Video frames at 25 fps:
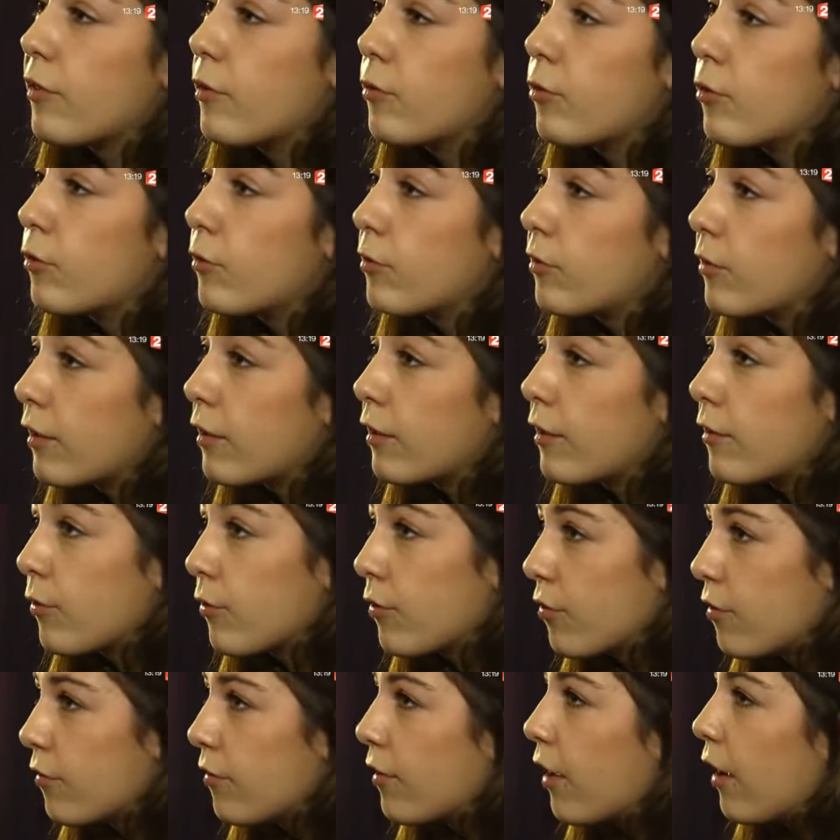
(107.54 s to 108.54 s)
soir-là,
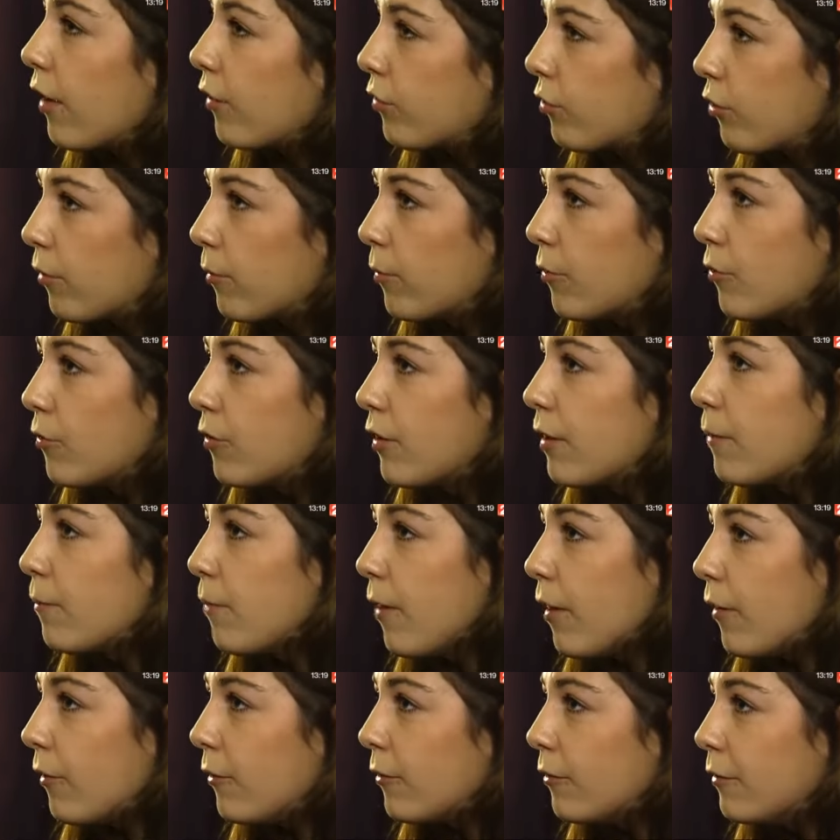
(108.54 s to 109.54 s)
il
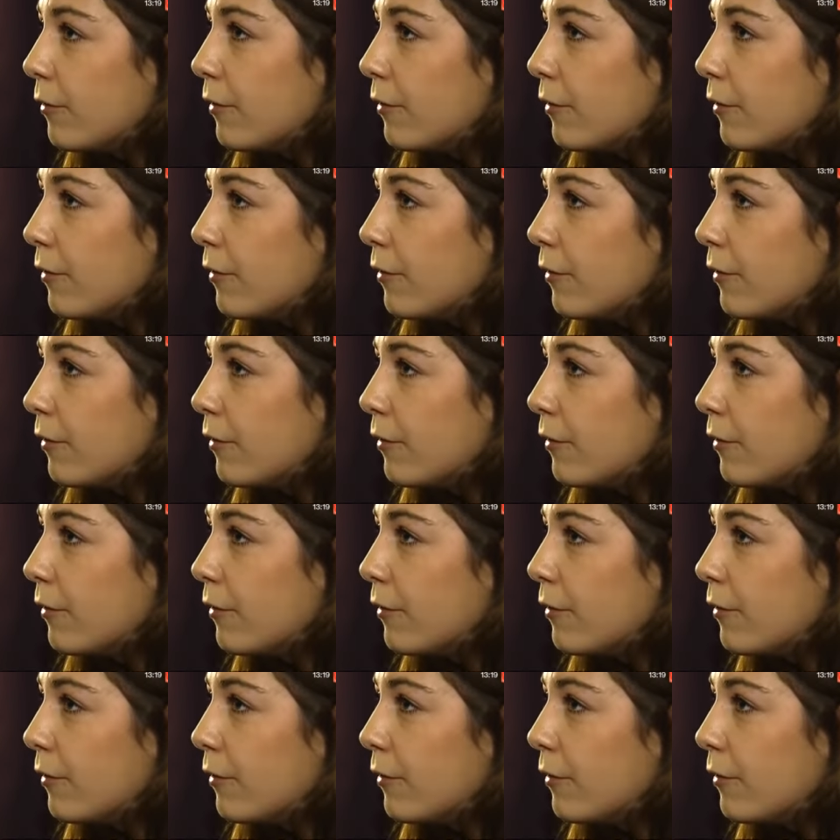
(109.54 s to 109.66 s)
rencontre Héloïse